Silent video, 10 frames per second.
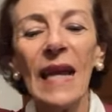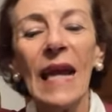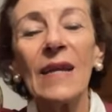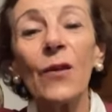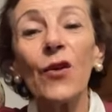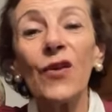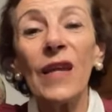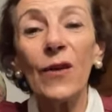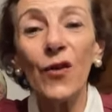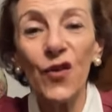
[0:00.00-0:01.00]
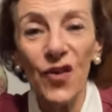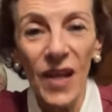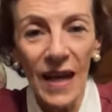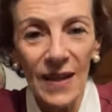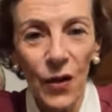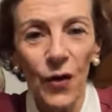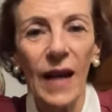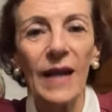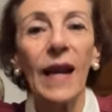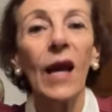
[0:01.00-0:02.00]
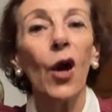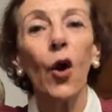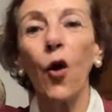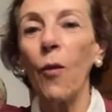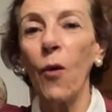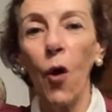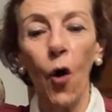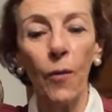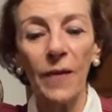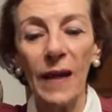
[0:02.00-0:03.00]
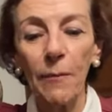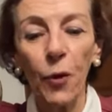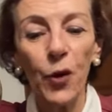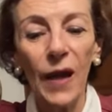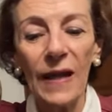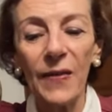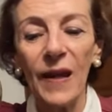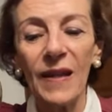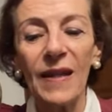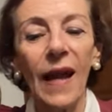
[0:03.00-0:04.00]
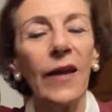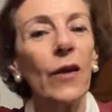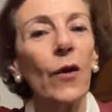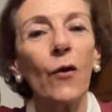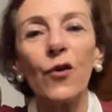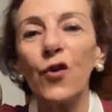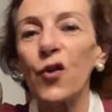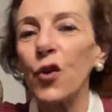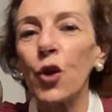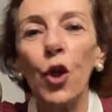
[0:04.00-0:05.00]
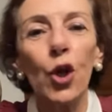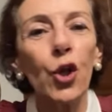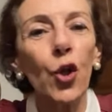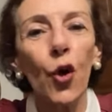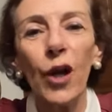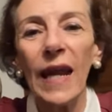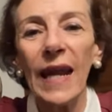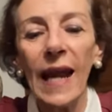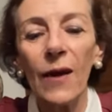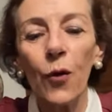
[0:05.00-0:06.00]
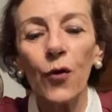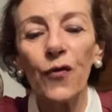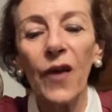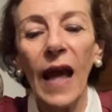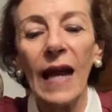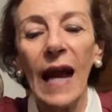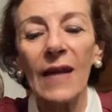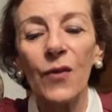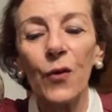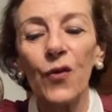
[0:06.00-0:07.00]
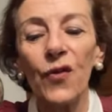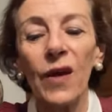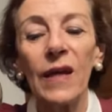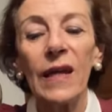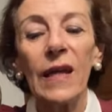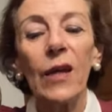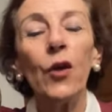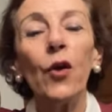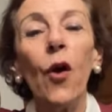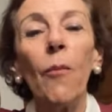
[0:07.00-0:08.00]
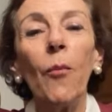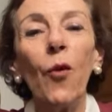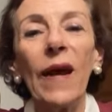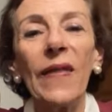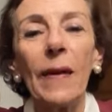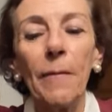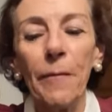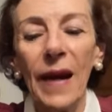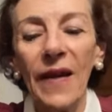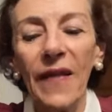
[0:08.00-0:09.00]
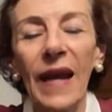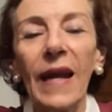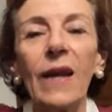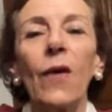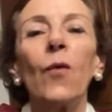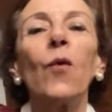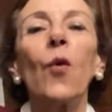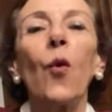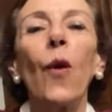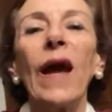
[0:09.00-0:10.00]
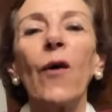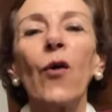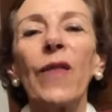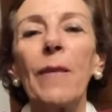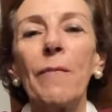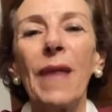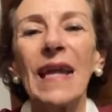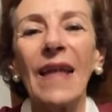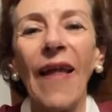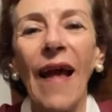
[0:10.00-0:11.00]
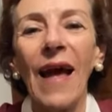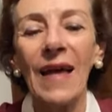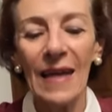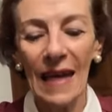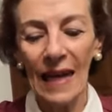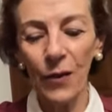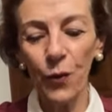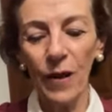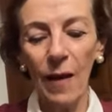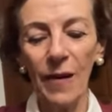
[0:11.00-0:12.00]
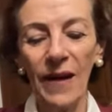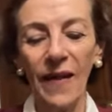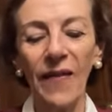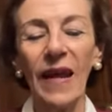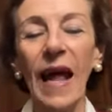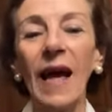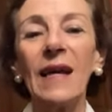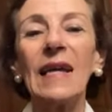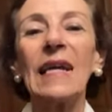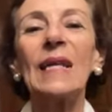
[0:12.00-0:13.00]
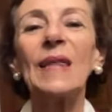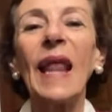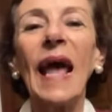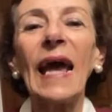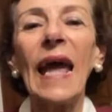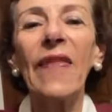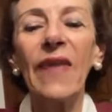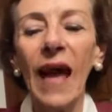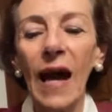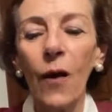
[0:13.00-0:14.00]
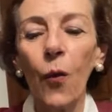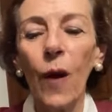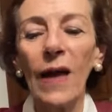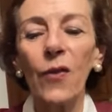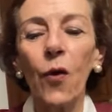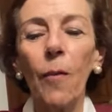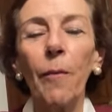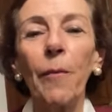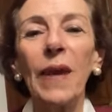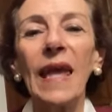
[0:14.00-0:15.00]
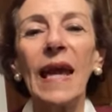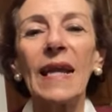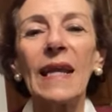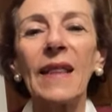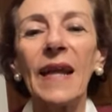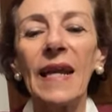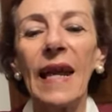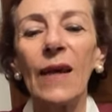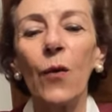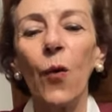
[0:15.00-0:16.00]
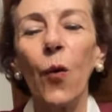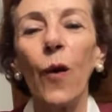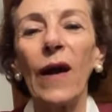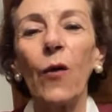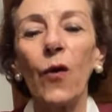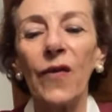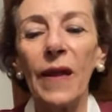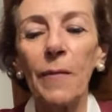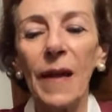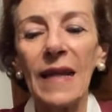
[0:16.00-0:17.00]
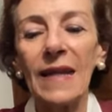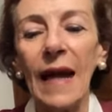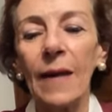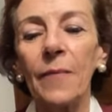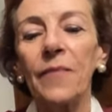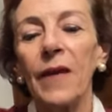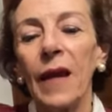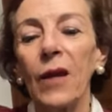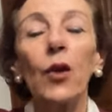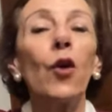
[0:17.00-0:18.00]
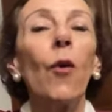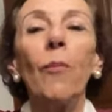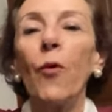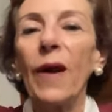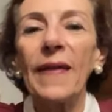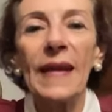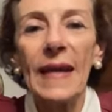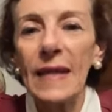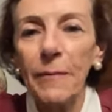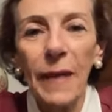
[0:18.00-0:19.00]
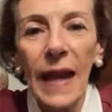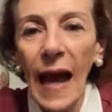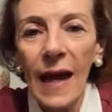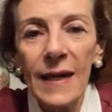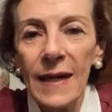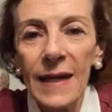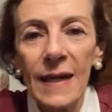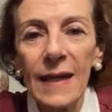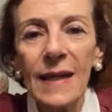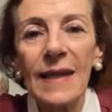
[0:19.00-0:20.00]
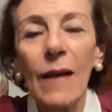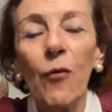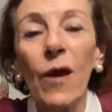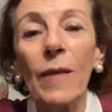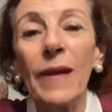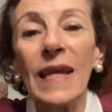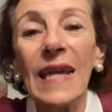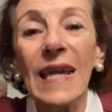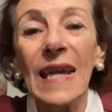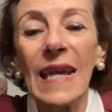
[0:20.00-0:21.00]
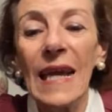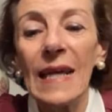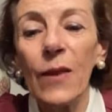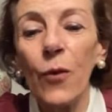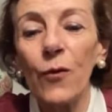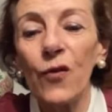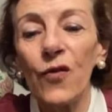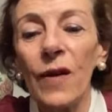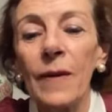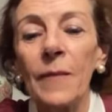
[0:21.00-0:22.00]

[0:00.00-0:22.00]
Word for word: Estos niños reaccionan como omnipotentes, no toleran los fracasos, no pueden perder un juego de mesa. Es una verdadera tragedia cuando pierden en un juego de mesa. No pueden esperar, se vuelven inquietos.